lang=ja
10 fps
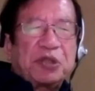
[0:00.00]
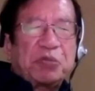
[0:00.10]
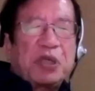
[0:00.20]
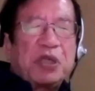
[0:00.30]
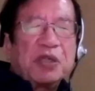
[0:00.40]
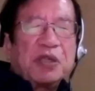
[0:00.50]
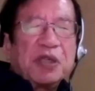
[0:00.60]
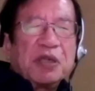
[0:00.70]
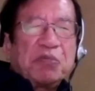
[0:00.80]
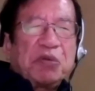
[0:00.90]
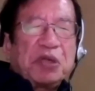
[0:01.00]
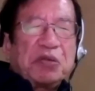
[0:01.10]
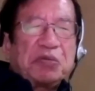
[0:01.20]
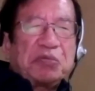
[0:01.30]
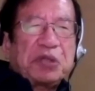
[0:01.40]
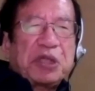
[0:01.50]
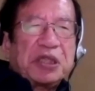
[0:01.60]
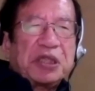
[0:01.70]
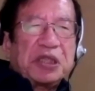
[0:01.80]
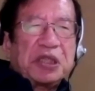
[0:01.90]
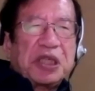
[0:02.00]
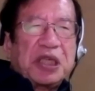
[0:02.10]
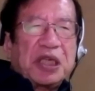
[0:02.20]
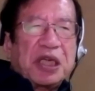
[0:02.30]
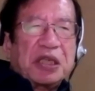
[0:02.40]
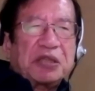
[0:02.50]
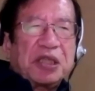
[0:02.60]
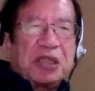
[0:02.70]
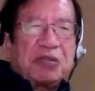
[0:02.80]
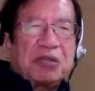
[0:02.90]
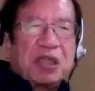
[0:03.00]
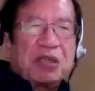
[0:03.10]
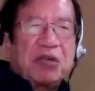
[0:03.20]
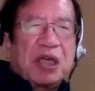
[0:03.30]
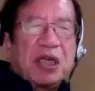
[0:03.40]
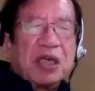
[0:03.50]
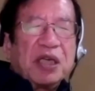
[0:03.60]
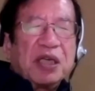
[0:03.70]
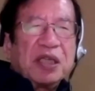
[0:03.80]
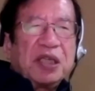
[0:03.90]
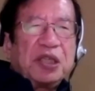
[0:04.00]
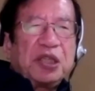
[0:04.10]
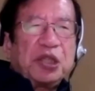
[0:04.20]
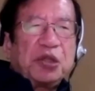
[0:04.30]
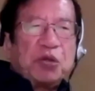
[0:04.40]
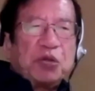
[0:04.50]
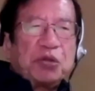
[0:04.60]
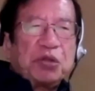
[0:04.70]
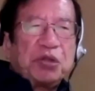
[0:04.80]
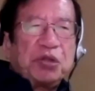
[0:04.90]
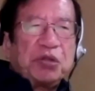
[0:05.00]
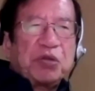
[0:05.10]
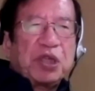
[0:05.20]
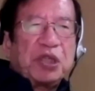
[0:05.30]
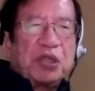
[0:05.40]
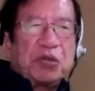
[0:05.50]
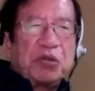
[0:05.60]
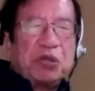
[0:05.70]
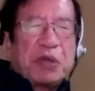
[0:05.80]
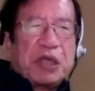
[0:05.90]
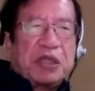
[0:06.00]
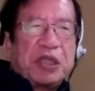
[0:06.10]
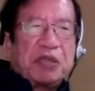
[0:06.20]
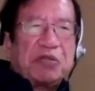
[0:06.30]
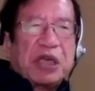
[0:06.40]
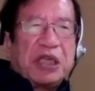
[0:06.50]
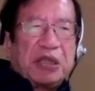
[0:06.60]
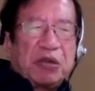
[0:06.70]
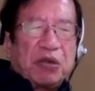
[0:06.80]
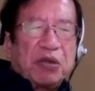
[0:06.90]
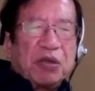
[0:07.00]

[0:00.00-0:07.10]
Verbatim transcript: つまり、僕はよく昔から学生に言ってるのは、一郎っていうのは非常にバッティングがいいと。